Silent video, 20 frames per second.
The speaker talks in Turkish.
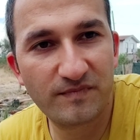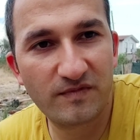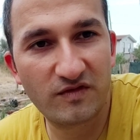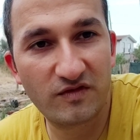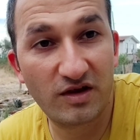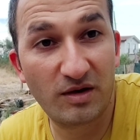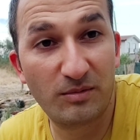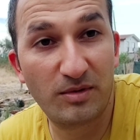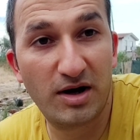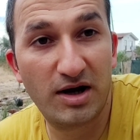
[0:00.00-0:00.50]

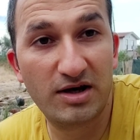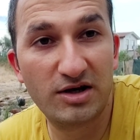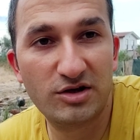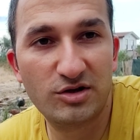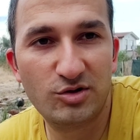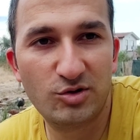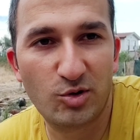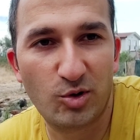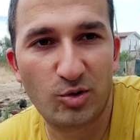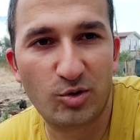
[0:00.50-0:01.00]
zamanı
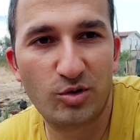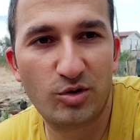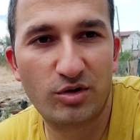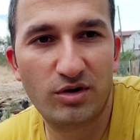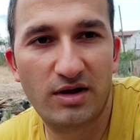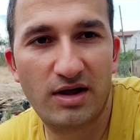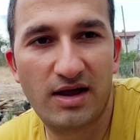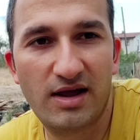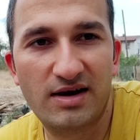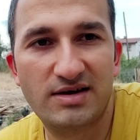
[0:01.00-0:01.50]
yok.
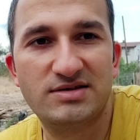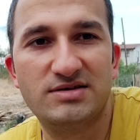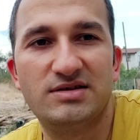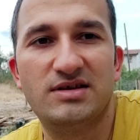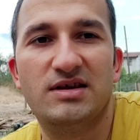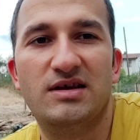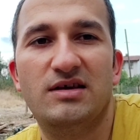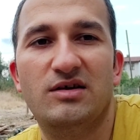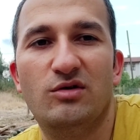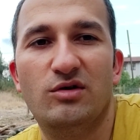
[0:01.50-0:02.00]
Her
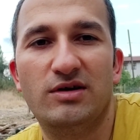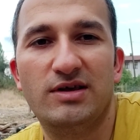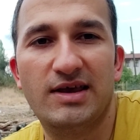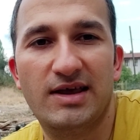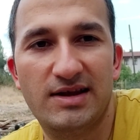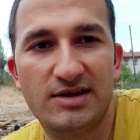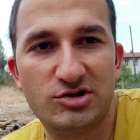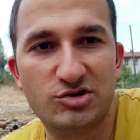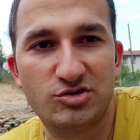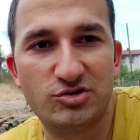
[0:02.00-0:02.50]
şey
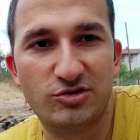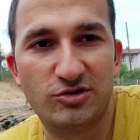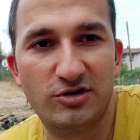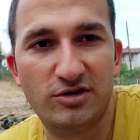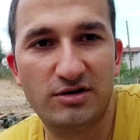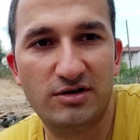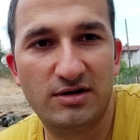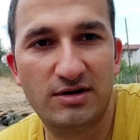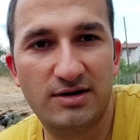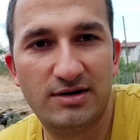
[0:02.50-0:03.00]
gelişiyor.